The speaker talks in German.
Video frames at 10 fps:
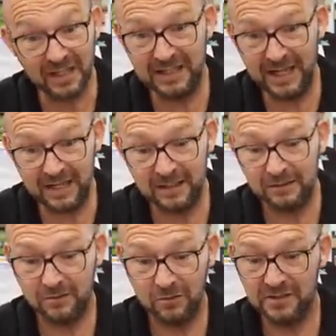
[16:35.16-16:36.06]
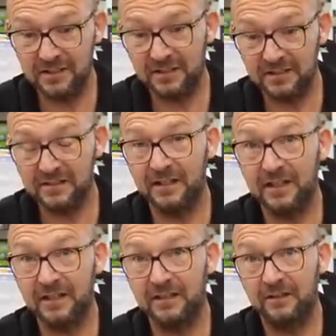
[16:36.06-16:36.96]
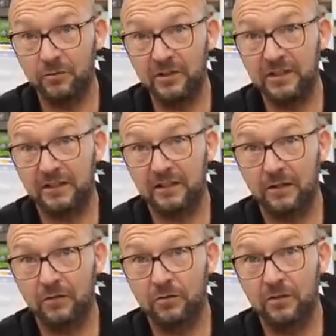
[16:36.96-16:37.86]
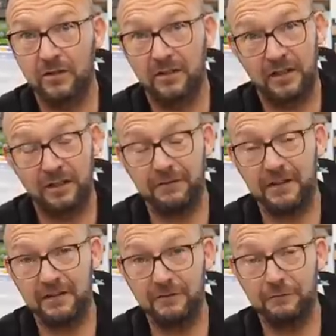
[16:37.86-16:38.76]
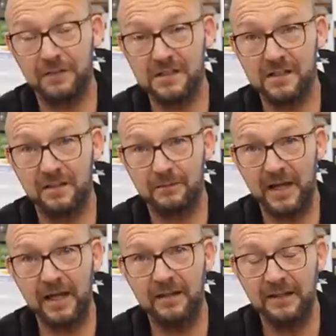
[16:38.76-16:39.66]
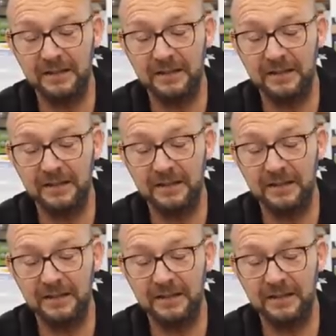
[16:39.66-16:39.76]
Klar kostet das Gerät natürlich dann auch effektiv wesentlich mehr.